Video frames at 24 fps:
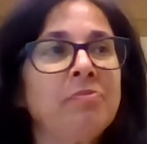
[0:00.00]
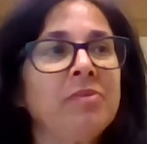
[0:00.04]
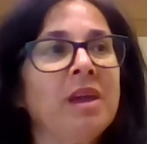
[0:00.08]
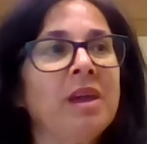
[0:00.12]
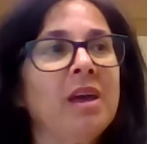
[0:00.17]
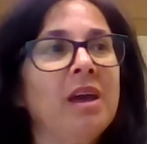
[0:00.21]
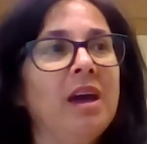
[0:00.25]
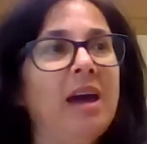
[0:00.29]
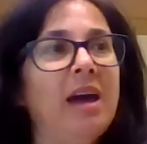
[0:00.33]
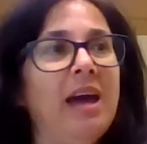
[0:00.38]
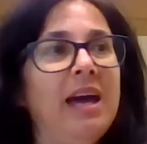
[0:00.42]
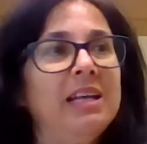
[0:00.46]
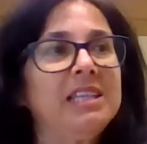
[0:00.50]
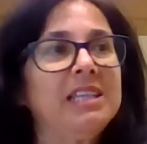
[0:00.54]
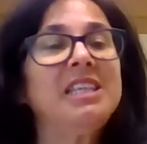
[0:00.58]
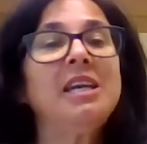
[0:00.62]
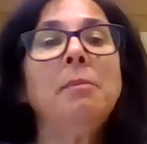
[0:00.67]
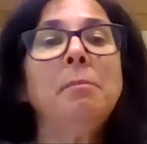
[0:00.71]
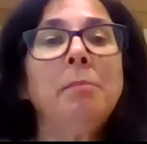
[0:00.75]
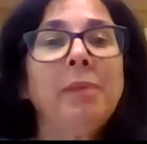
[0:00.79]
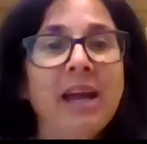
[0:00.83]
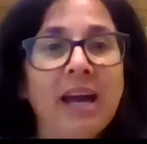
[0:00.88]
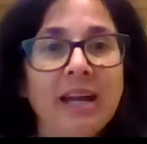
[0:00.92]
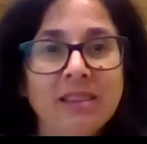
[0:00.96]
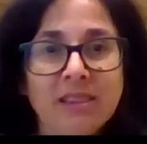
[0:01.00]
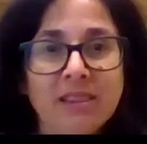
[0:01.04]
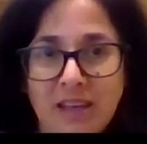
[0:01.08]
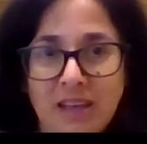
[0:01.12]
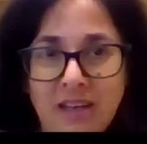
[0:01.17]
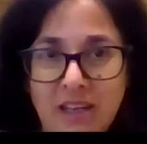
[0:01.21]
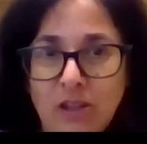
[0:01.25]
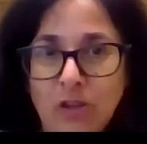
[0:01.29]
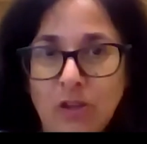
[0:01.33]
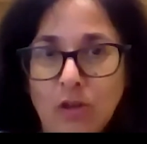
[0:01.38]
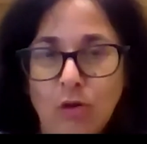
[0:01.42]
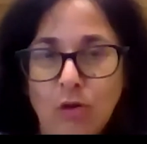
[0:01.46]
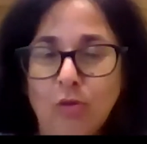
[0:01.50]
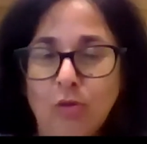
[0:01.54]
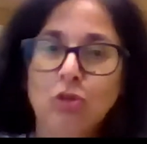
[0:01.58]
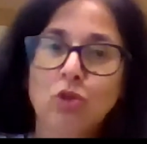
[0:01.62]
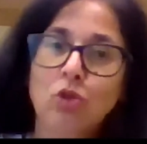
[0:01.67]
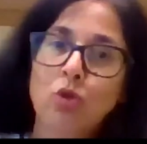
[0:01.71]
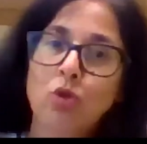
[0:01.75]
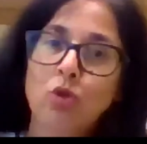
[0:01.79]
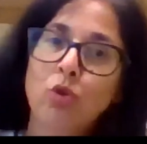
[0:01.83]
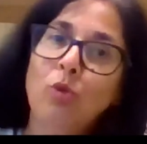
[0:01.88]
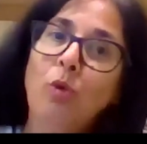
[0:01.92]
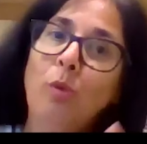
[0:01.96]
eh, siempre han tenido
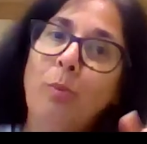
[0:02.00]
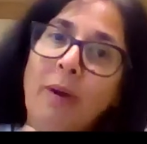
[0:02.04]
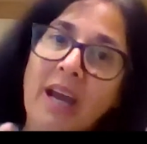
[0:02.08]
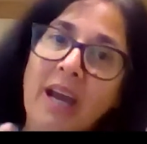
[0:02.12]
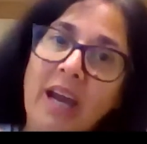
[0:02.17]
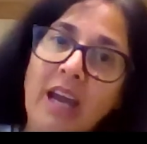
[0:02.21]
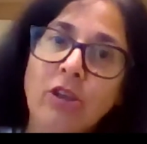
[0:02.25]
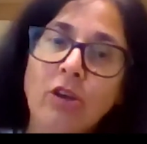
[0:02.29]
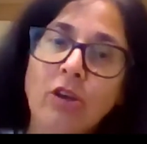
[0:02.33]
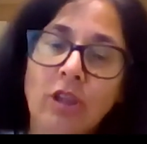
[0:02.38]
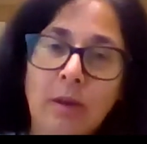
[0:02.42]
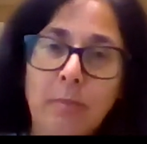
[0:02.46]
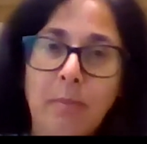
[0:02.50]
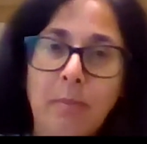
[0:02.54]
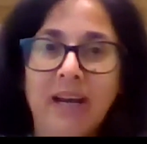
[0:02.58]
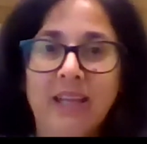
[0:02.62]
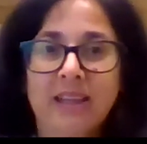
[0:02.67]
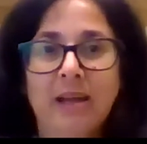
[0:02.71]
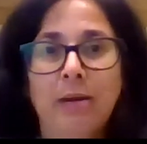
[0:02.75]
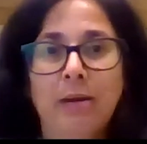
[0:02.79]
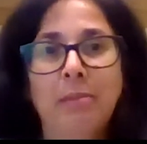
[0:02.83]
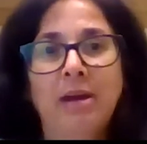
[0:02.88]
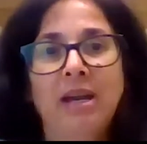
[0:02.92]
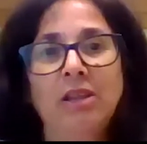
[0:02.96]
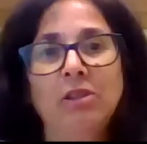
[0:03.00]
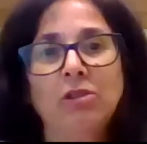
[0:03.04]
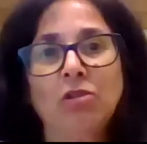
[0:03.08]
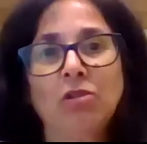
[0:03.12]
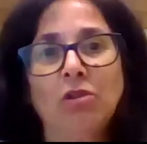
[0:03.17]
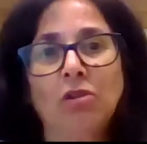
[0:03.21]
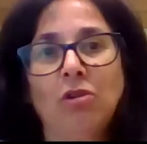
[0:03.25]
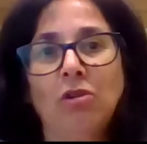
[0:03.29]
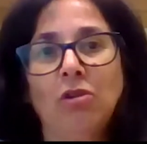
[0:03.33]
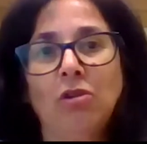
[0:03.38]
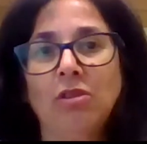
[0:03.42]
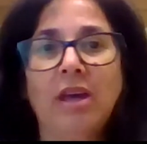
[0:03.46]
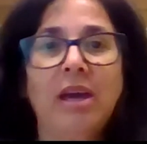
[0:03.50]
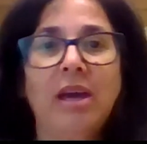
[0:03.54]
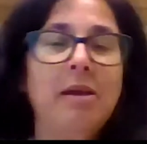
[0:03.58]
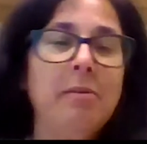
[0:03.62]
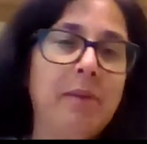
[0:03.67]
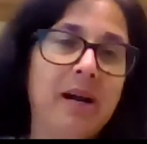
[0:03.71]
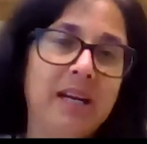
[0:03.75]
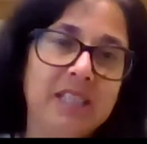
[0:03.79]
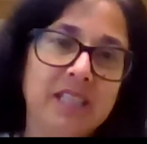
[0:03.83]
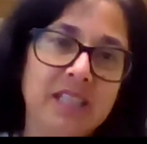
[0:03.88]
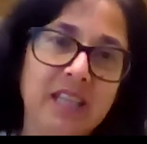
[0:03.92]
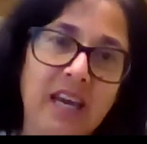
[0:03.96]
su pequeño departamento de
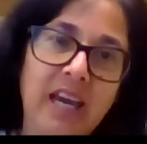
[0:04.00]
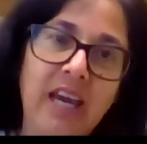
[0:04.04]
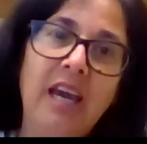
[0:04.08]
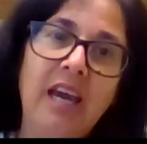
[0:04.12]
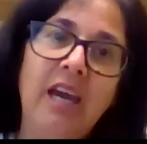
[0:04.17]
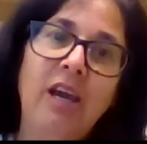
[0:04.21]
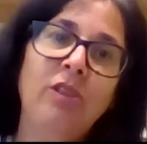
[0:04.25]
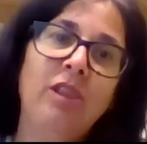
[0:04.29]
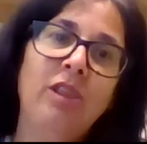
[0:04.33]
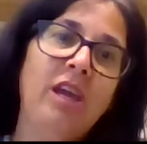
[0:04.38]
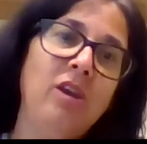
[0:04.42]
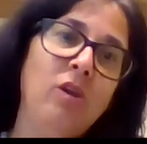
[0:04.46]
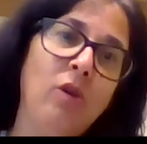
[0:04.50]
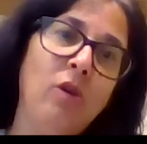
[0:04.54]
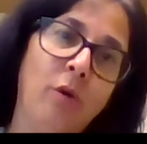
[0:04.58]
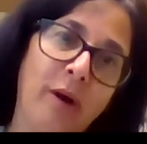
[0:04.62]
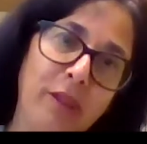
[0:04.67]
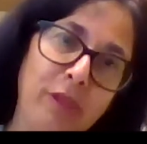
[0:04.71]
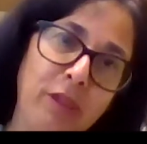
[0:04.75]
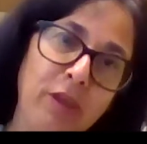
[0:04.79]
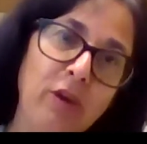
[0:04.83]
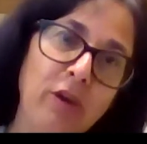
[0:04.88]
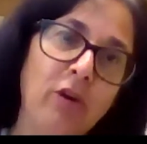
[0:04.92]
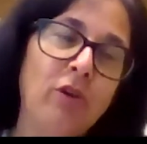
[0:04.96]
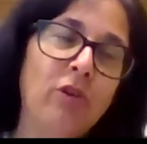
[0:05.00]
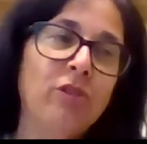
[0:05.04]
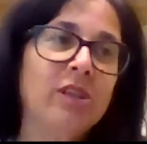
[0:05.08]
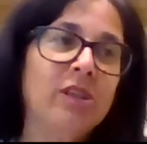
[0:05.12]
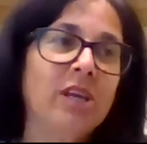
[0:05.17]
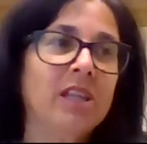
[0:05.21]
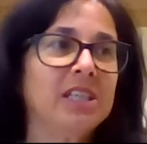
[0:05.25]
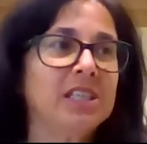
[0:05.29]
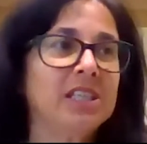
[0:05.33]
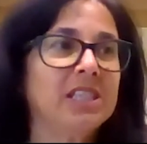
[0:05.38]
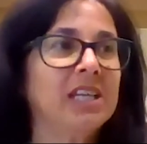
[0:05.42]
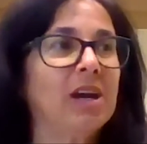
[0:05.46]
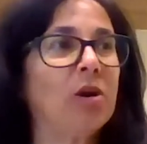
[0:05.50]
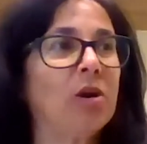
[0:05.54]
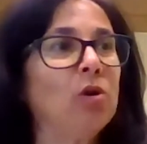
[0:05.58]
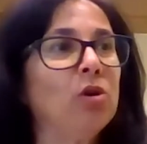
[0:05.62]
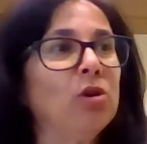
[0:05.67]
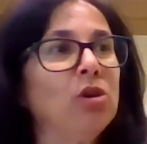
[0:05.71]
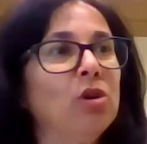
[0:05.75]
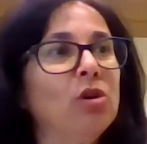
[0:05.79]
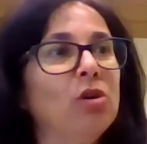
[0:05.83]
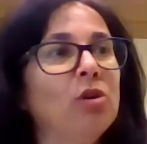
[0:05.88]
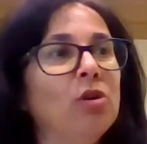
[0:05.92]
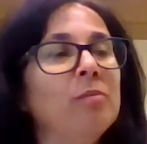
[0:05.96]
I+D, de innovación, de
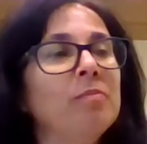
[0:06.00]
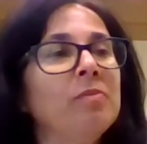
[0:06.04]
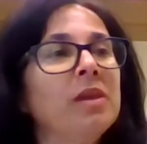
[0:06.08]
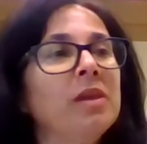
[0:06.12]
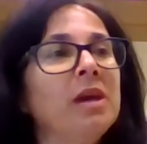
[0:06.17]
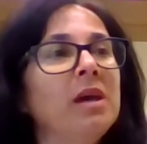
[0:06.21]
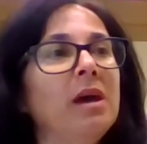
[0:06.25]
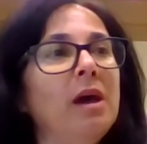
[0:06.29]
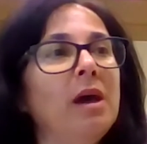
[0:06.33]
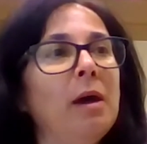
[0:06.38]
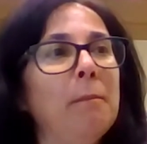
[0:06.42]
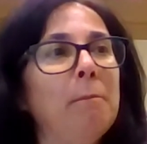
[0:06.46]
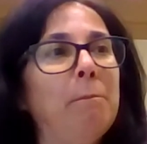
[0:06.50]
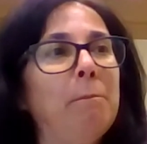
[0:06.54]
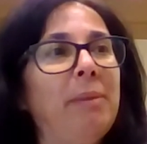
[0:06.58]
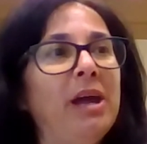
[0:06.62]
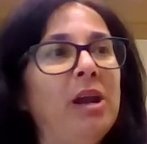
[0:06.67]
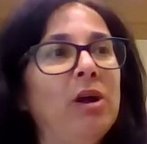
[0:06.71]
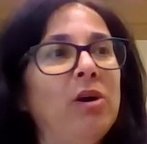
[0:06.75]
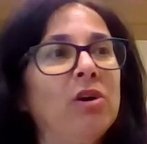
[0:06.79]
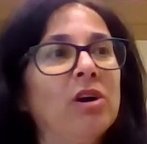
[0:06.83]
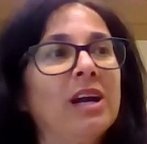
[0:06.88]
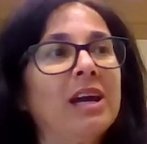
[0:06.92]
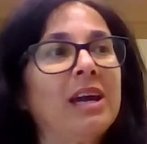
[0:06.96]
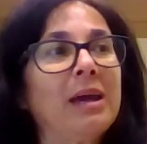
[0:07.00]
desarrollo, pero ¿qué